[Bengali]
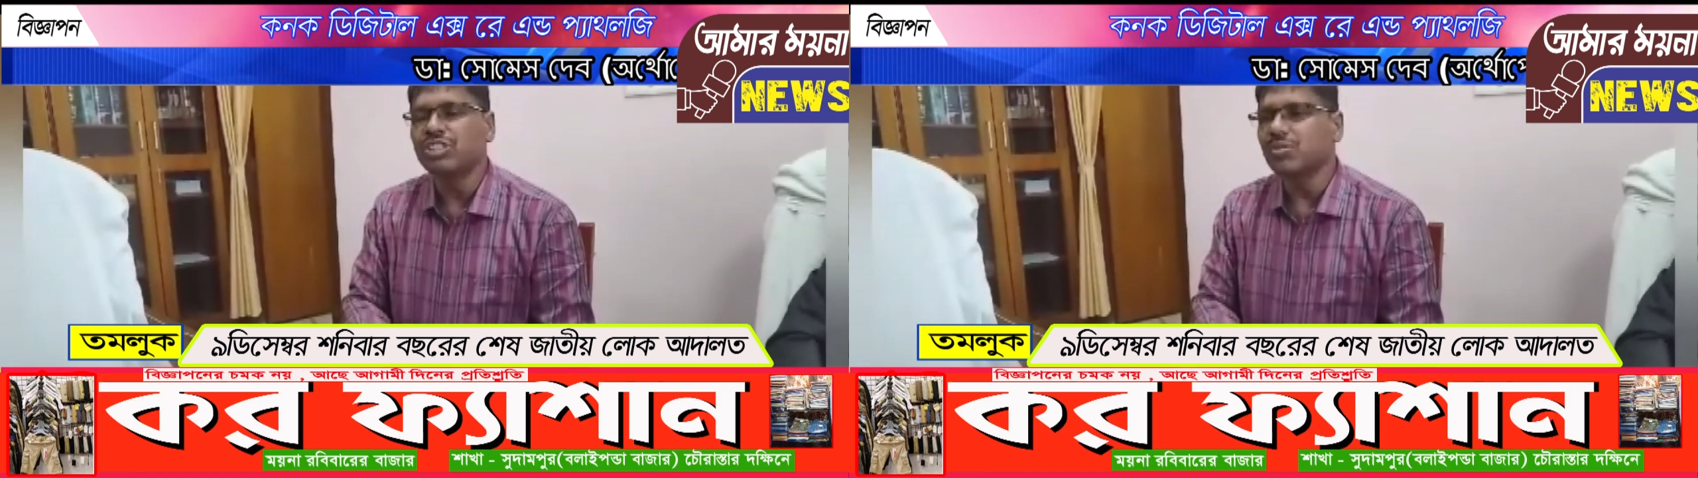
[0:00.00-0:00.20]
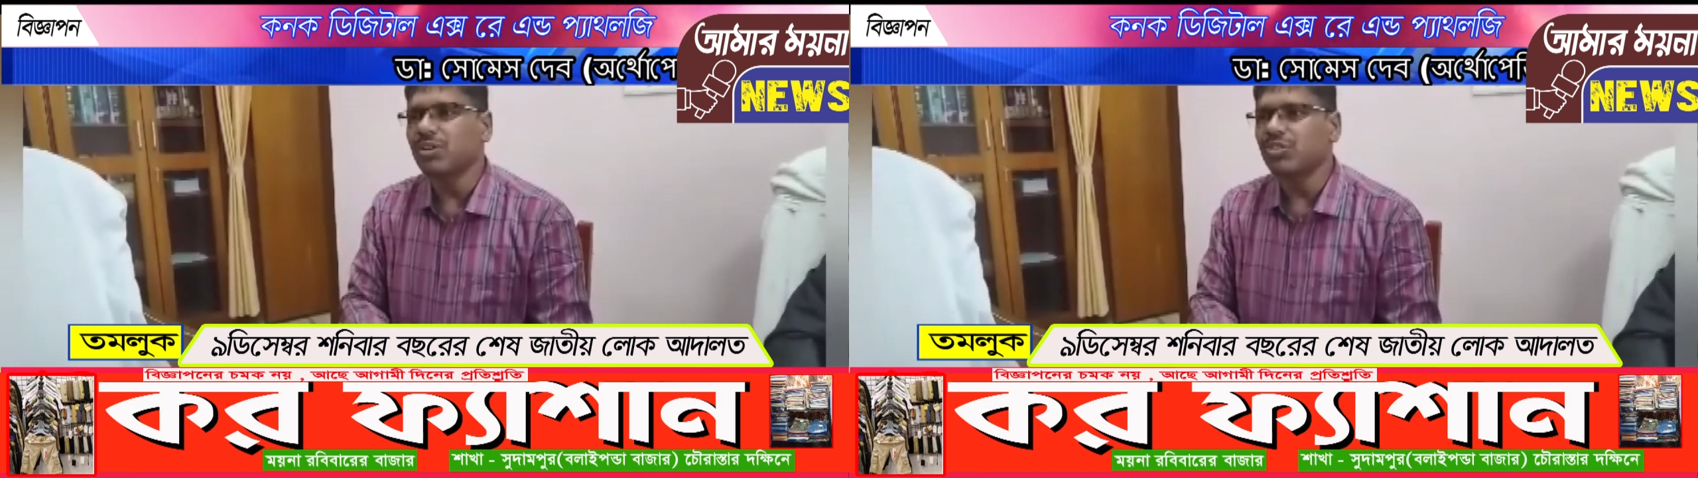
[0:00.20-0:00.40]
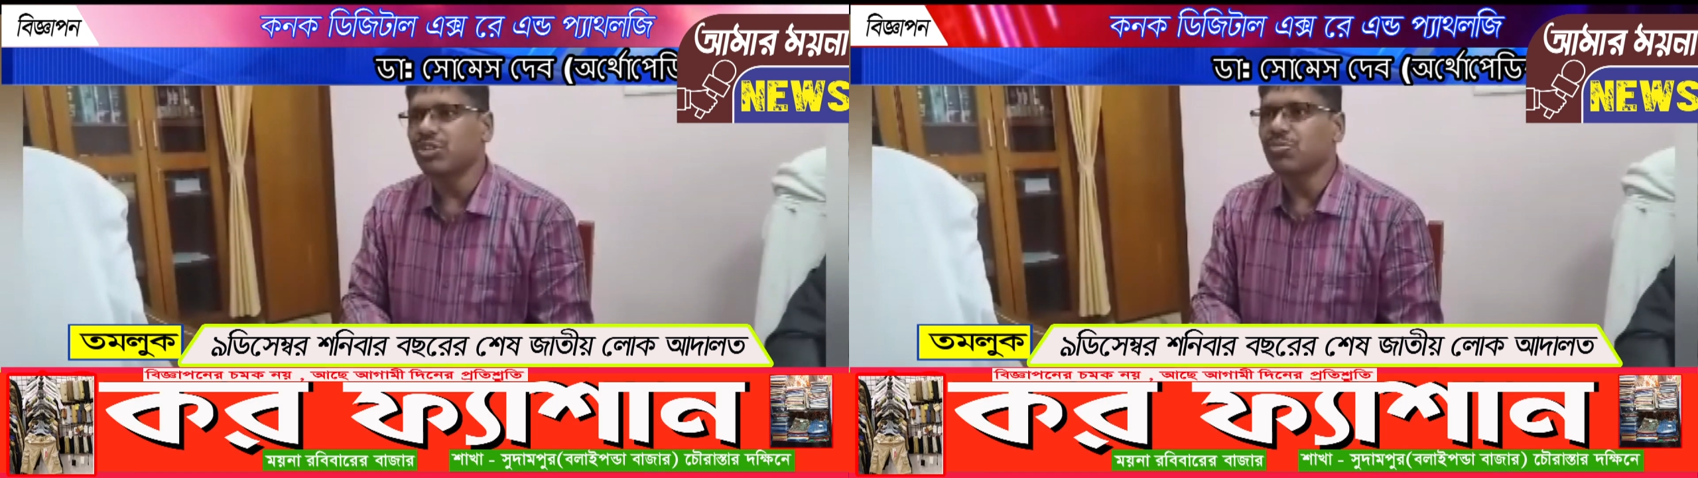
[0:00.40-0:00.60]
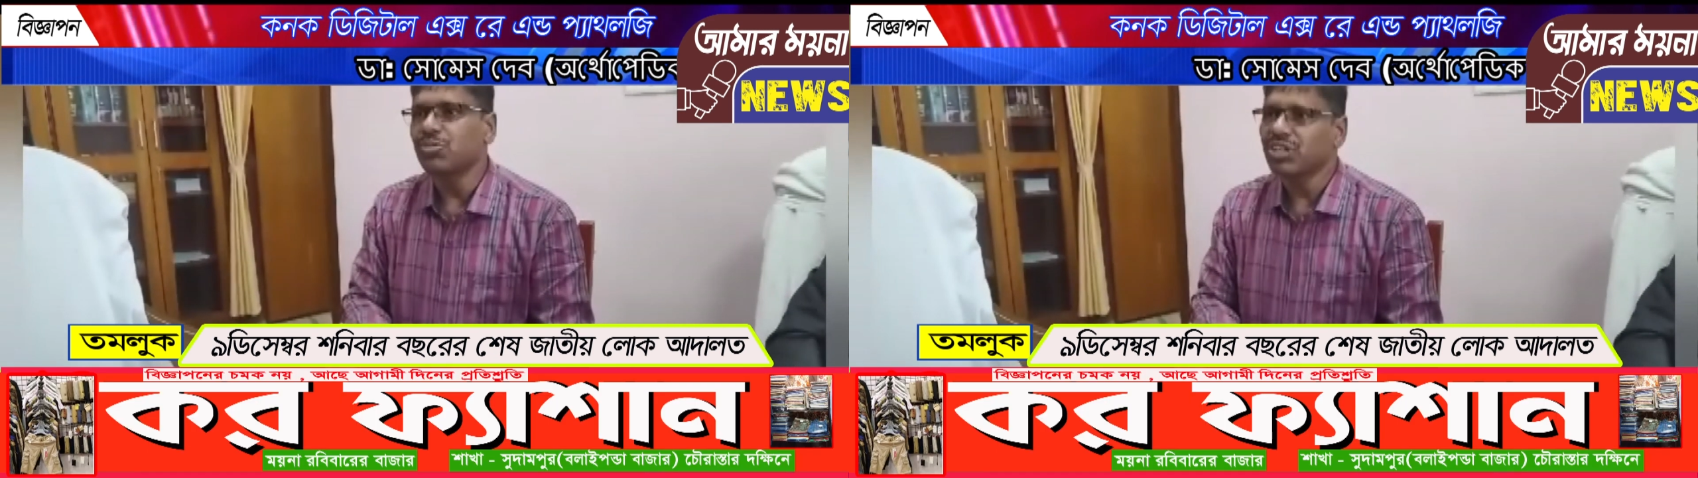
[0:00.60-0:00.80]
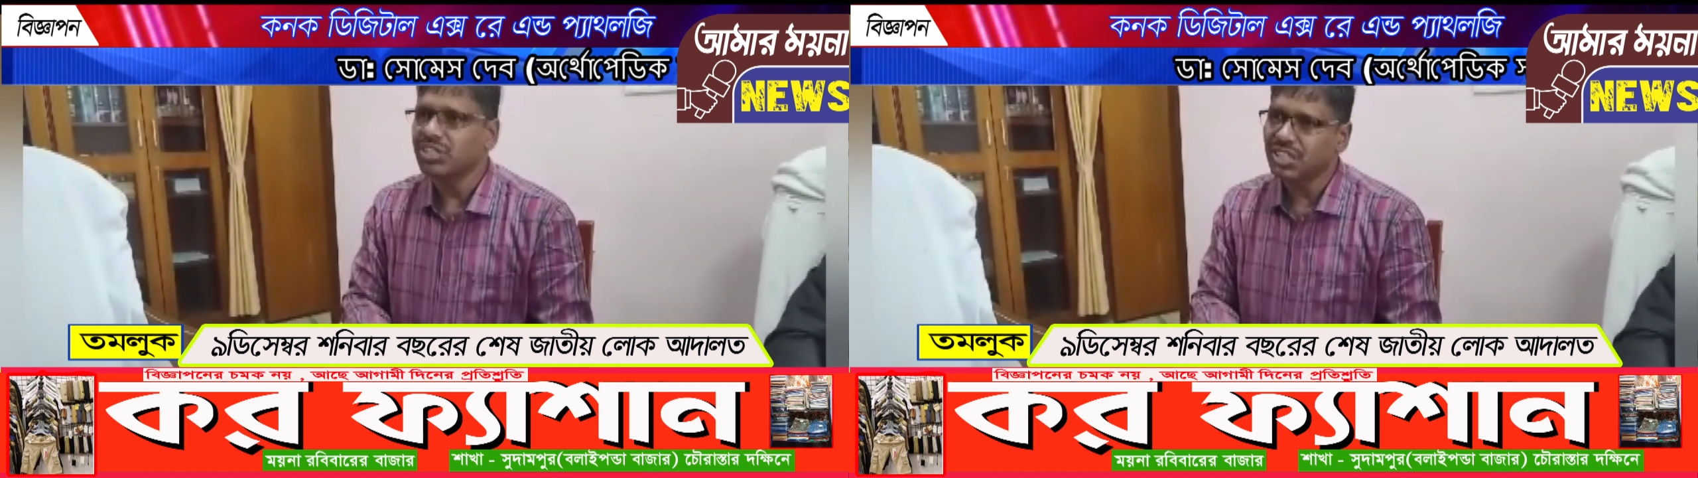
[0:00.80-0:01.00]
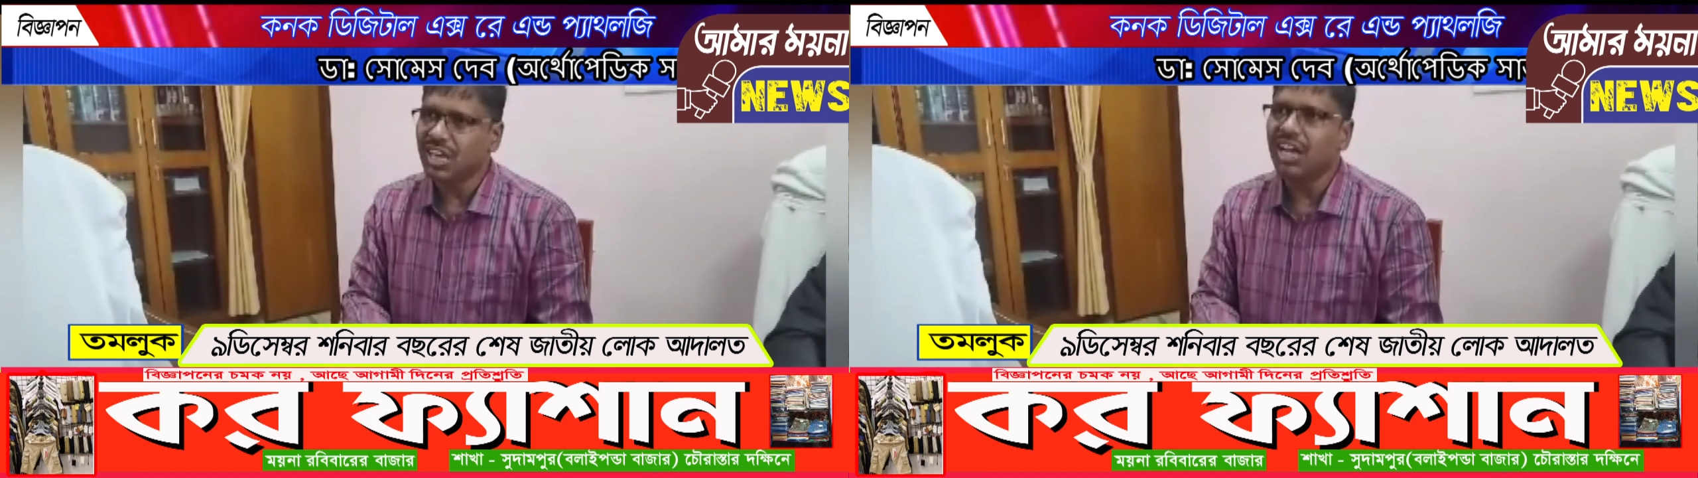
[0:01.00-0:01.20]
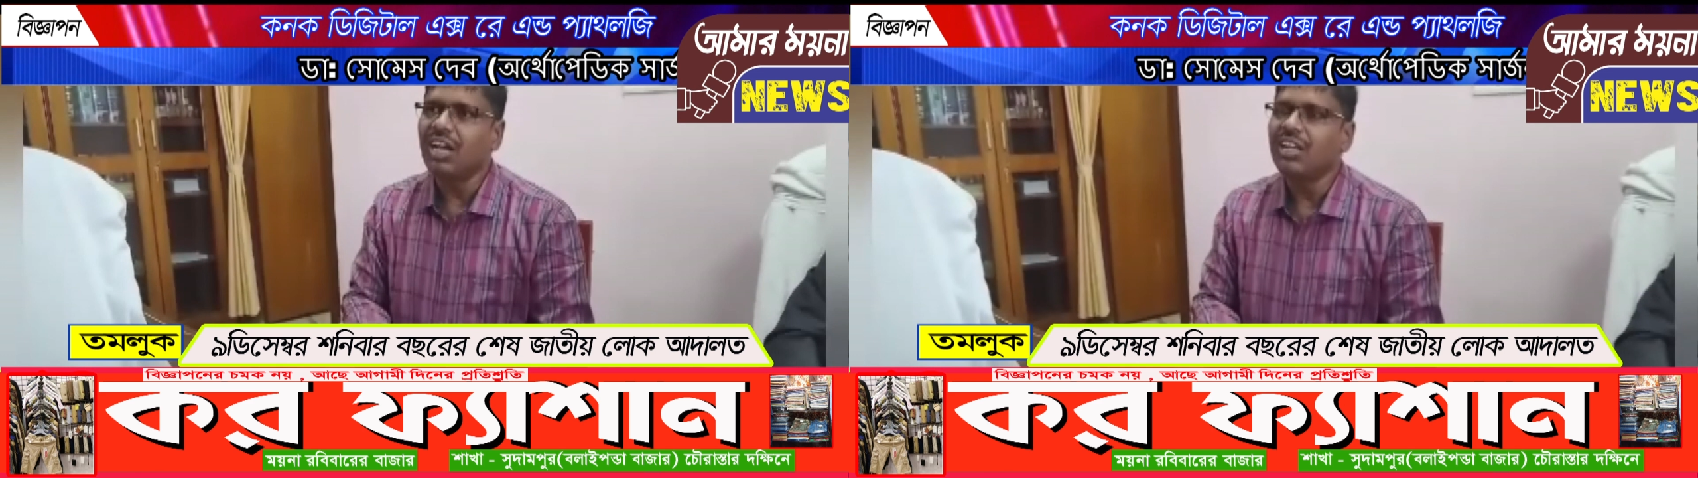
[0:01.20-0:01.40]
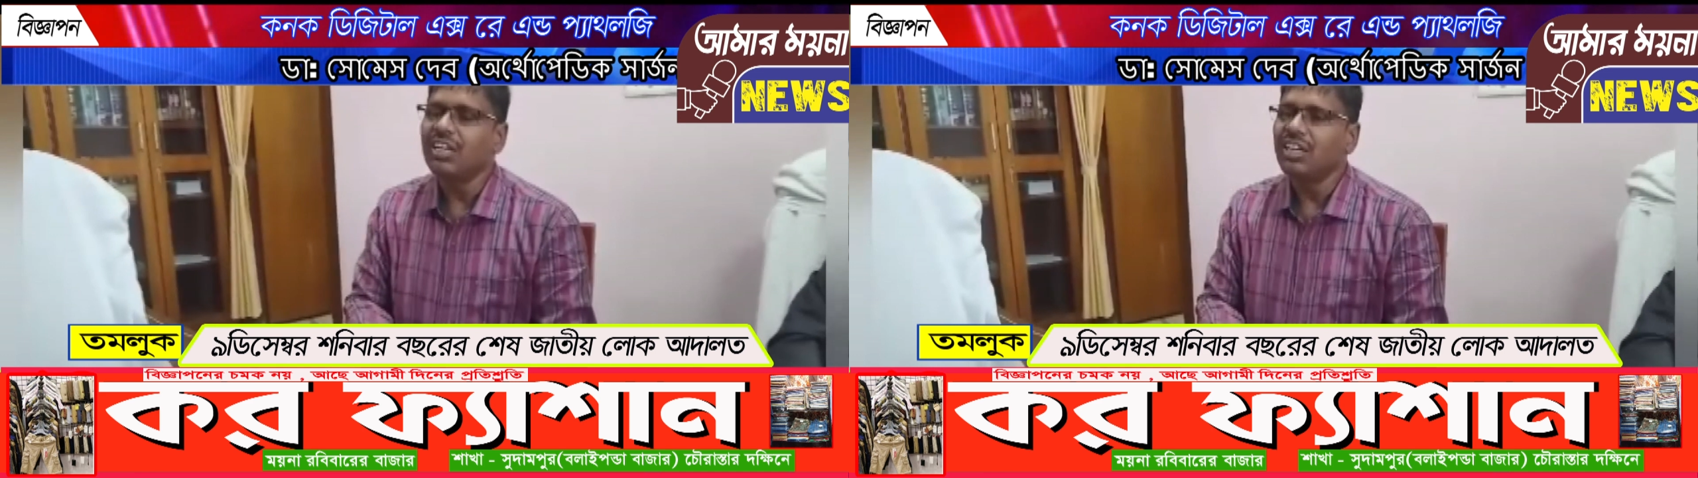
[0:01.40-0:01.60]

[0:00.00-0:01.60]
পরিষেবা কর্তৃপক্ষের যারা